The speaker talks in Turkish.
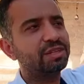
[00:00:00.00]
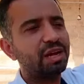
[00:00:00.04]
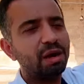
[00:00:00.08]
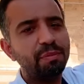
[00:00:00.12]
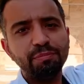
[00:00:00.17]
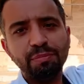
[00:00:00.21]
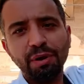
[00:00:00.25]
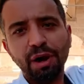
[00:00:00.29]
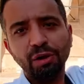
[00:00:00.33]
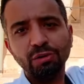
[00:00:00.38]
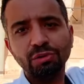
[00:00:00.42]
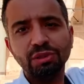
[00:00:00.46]

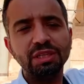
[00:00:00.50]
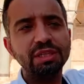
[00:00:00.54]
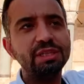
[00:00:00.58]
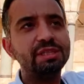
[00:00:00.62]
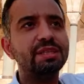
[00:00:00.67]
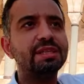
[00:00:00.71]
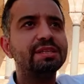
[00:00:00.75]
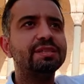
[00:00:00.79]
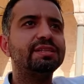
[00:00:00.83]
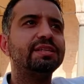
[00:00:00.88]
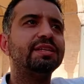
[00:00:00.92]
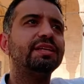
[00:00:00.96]
San Paul
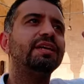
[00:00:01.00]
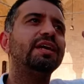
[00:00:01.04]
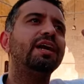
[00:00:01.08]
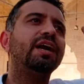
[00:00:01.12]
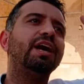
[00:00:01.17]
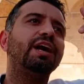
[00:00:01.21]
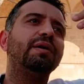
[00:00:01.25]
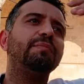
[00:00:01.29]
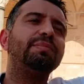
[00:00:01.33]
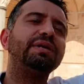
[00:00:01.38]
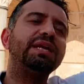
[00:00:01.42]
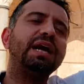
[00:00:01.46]
Kilisesi,
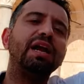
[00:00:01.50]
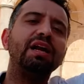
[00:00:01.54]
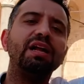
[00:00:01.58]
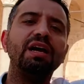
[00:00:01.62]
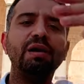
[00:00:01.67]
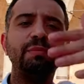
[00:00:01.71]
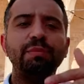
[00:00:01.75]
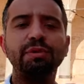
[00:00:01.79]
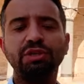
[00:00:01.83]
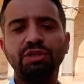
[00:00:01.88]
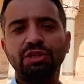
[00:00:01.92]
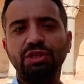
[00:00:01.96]

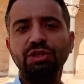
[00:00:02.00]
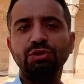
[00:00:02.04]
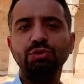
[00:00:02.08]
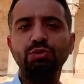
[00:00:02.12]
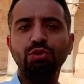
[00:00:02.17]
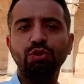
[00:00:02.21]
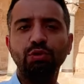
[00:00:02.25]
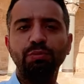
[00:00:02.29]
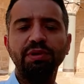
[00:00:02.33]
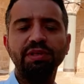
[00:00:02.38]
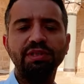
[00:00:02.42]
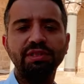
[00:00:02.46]
Bilal-i
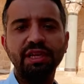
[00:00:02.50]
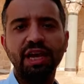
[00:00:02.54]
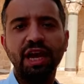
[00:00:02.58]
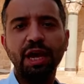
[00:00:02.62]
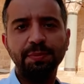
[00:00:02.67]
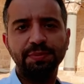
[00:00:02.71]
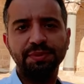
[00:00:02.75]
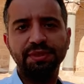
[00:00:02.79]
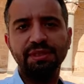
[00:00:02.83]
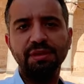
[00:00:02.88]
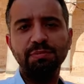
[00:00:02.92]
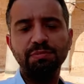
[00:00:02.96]
türbesi
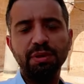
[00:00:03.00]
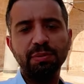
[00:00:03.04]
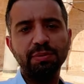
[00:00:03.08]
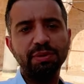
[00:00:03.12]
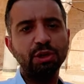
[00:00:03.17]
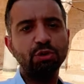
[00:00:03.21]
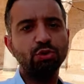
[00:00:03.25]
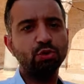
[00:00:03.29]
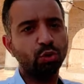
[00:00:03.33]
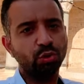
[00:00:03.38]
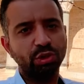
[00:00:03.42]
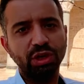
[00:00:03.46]
hepsi
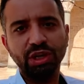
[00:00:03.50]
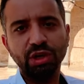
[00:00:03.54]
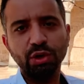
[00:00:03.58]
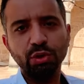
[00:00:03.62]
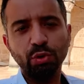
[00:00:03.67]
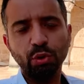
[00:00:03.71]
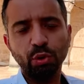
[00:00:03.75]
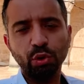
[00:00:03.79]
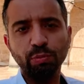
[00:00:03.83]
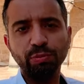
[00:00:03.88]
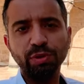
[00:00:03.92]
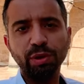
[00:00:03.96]
birbirine çok yakın
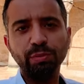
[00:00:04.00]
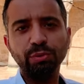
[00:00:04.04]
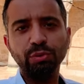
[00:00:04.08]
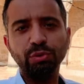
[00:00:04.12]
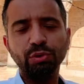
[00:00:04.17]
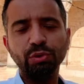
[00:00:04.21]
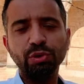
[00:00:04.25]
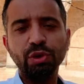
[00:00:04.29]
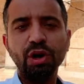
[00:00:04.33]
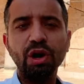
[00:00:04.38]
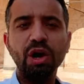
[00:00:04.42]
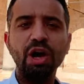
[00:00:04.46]
konumda
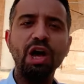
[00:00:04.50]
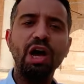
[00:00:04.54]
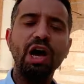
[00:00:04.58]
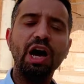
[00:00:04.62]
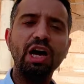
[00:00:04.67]
bulunuyor.